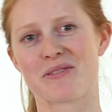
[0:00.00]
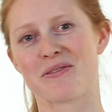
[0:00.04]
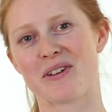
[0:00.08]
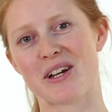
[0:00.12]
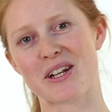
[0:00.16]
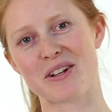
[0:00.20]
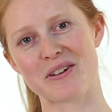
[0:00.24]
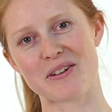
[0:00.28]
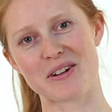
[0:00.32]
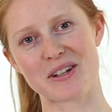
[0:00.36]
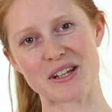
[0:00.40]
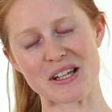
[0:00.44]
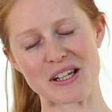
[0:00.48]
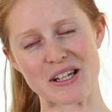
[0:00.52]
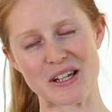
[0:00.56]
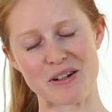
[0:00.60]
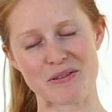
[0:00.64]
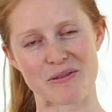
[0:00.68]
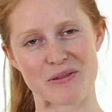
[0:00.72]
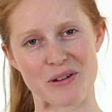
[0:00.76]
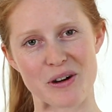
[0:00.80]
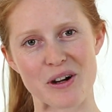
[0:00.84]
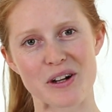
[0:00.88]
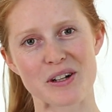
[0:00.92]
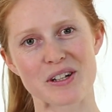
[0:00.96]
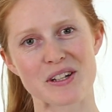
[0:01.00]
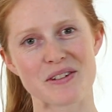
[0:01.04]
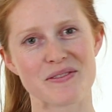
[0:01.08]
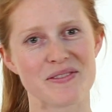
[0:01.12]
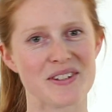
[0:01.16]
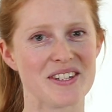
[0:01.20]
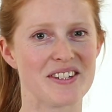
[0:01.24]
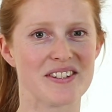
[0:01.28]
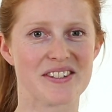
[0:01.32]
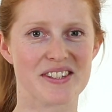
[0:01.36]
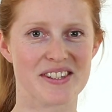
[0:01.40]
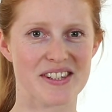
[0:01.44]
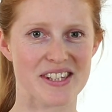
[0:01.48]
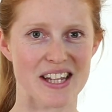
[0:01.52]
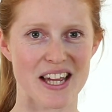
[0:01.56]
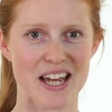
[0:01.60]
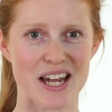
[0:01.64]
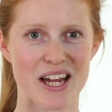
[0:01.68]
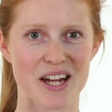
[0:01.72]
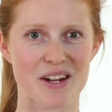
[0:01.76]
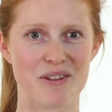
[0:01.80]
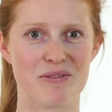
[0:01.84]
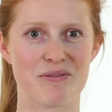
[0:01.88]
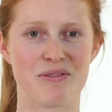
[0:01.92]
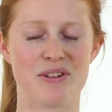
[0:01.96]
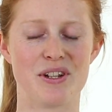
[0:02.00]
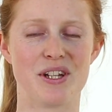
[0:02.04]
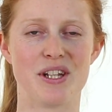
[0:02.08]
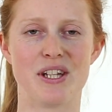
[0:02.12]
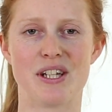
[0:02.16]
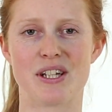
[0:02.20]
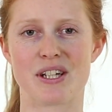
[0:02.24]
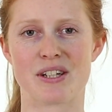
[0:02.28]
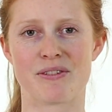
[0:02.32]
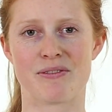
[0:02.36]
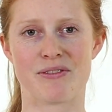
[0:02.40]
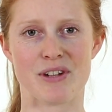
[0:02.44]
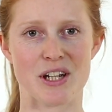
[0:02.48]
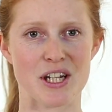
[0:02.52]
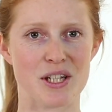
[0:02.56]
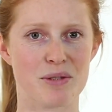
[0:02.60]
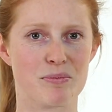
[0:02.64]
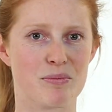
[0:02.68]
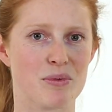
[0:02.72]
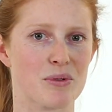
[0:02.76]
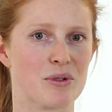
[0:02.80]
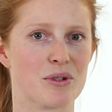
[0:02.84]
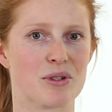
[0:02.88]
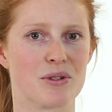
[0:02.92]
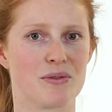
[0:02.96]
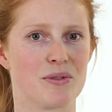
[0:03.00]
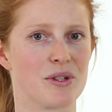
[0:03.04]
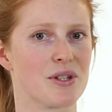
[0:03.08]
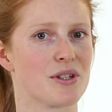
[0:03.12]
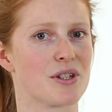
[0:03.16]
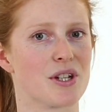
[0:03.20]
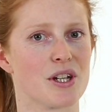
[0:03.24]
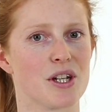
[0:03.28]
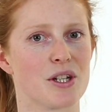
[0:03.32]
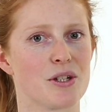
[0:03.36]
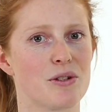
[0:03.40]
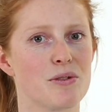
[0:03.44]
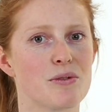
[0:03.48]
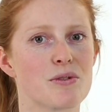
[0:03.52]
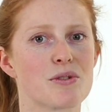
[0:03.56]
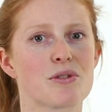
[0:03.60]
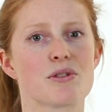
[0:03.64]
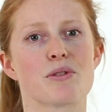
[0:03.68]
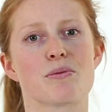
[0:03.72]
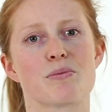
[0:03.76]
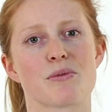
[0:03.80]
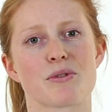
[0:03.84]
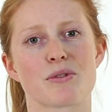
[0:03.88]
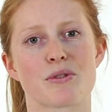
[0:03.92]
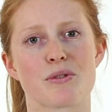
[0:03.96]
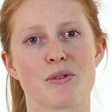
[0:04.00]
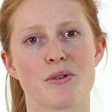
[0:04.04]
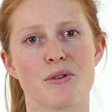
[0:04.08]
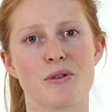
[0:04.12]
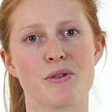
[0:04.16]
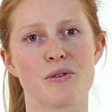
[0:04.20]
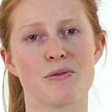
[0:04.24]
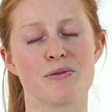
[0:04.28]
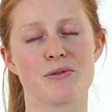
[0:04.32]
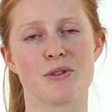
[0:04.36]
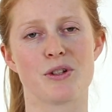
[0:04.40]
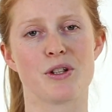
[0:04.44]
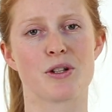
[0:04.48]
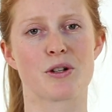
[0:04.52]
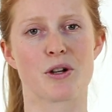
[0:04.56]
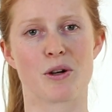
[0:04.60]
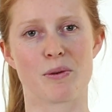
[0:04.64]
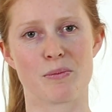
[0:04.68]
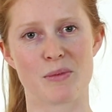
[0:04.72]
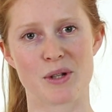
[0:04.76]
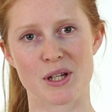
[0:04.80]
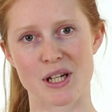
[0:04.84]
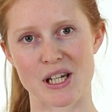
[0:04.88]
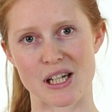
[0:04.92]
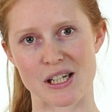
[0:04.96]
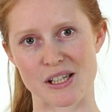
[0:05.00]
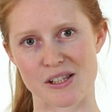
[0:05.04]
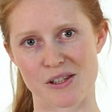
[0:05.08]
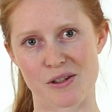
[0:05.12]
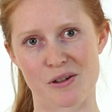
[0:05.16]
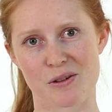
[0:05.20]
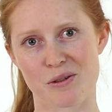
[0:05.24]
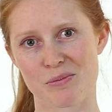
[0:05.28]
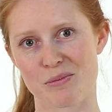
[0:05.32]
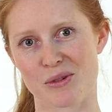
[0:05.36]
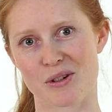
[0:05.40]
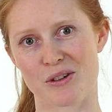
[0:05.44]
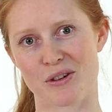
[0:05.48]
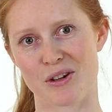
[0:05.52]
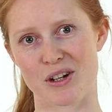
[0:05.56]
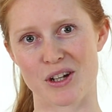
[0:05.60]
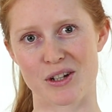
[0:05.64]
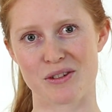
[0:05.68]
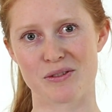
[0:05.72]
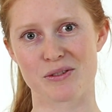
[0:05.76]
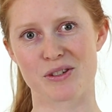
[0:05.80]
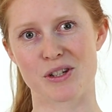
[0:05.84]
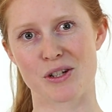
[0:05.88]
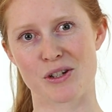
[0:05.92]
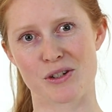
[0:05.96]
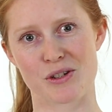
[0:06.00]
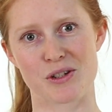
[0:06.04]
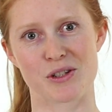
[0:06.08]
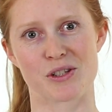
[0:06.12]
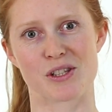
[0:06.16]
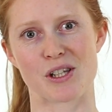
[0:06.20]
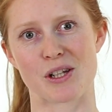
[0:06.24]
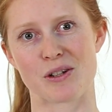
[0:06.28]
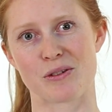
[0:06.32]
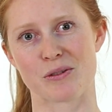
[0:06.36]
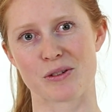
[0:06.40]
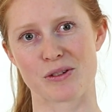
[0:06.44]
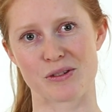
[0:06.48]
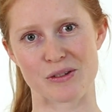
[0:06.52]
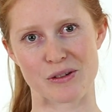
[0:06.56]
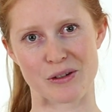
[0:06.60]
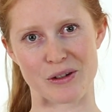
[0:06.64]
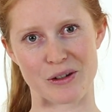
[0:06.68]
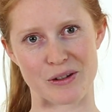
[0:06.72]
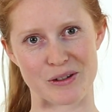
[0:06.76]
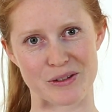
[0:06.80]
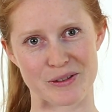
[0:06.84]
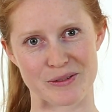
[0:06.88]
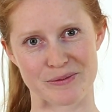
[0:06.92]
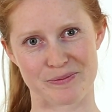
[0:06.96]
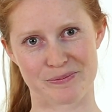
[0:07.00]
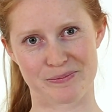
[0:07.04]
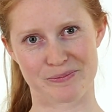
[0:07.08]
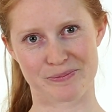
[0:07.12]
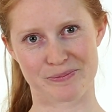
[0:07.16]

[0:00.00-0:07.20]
und werde euch in den folgenden Videos zeigen, wie ihr Facebook, Twitter, YouTube und Co. für die Kommunikation mit euren Unterstützern nutzen könnt.